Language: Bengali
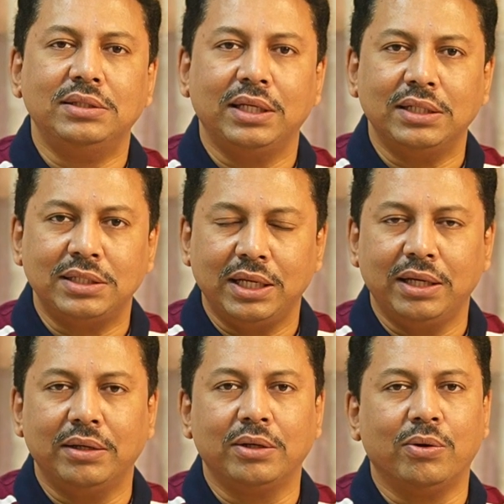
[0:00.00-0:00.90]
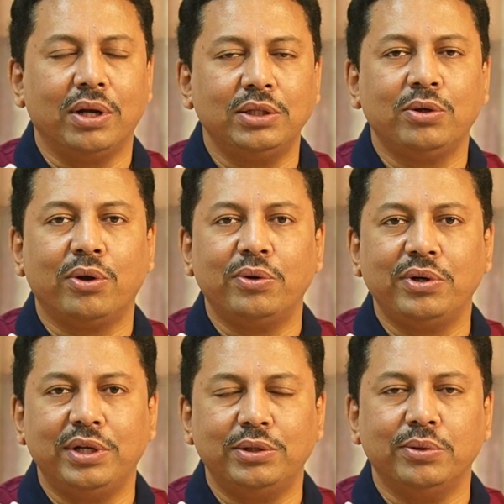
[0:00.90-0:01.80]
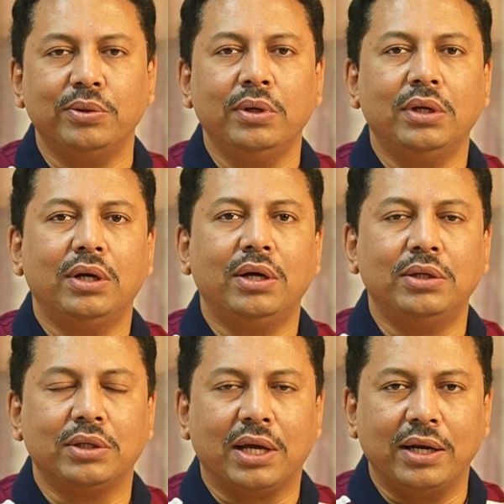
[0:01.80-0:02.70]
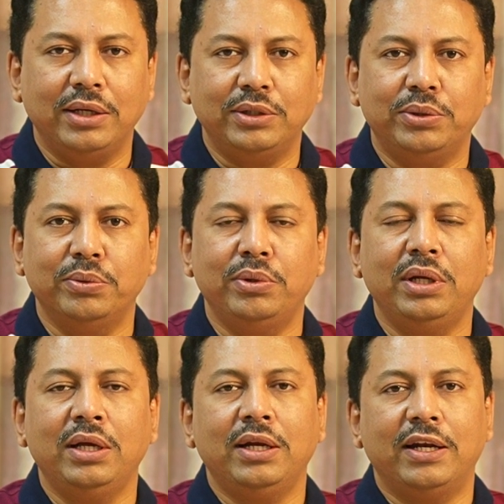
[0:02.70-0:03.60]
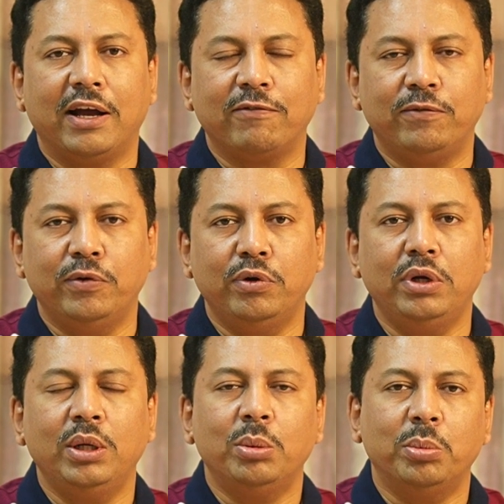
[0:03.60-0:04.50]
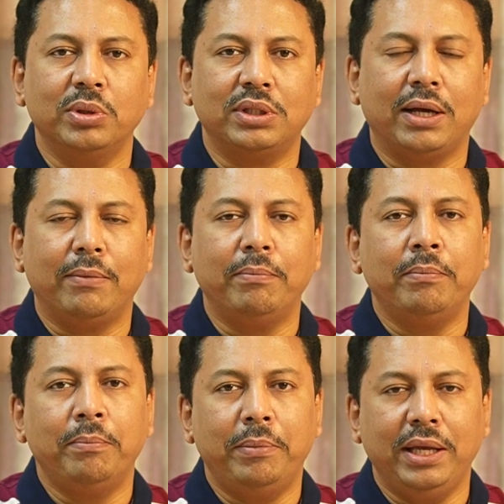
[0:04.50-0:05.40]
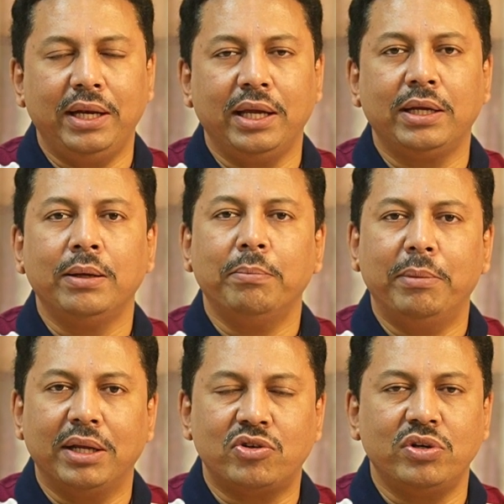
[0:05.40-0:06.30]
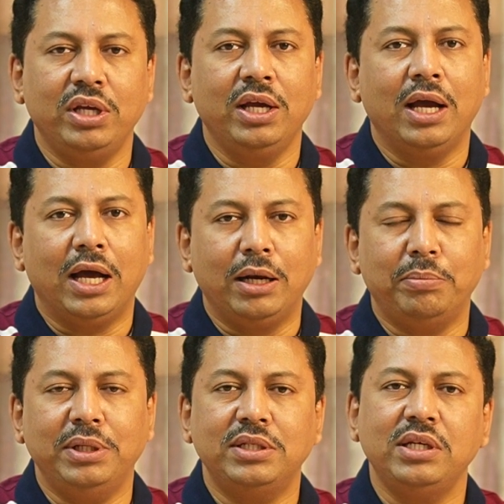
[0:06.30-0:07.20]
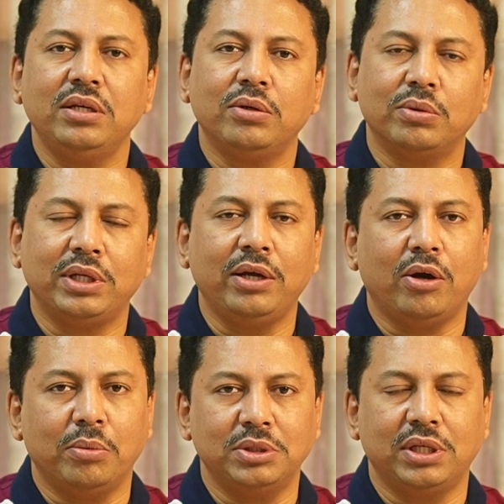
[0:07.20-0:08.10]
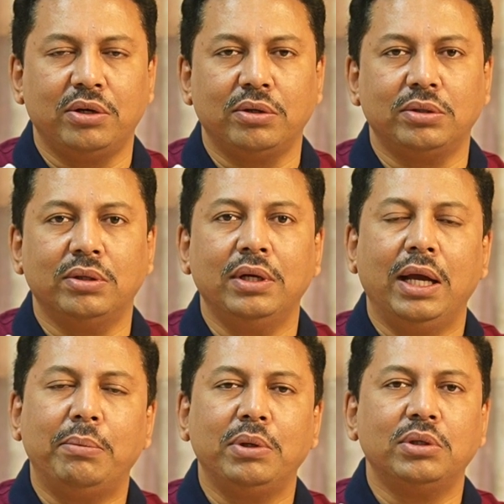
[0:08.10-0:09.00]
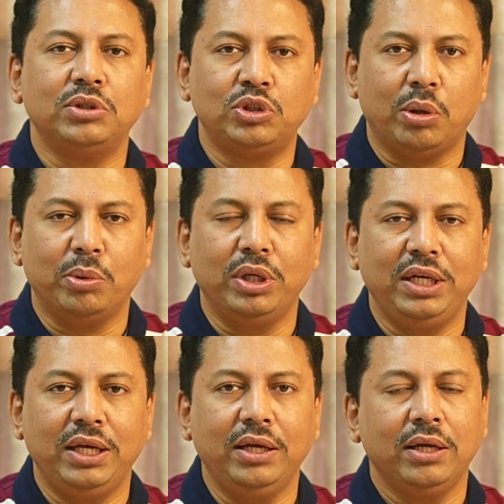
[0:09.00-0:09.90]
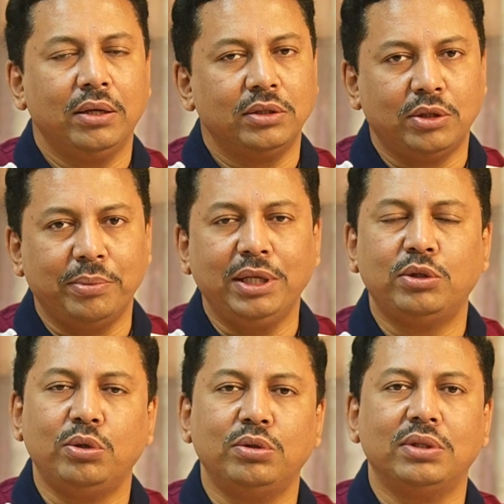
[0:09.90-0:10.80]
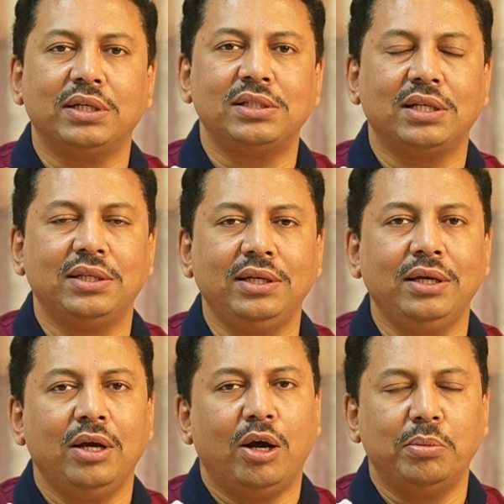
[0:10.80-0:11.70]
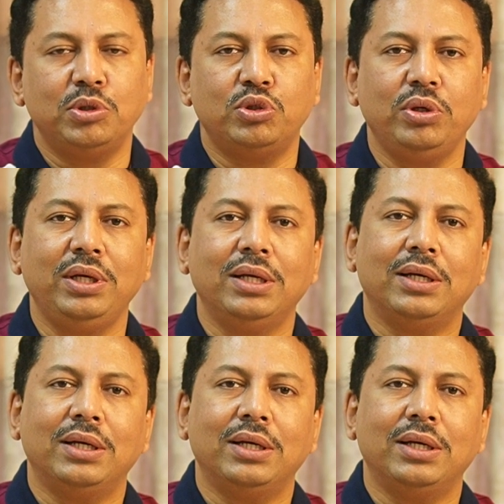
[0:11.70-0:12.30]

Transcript: যে সে গলাৎকরণকৃত কানের দুল নাকফুল বোতাম পেরেক ব্যাটারি আলপিনটি কোথায় অবস্থানরত এবং সময় নিয়ে তবে দ্রুততার সাথে অবশ্যই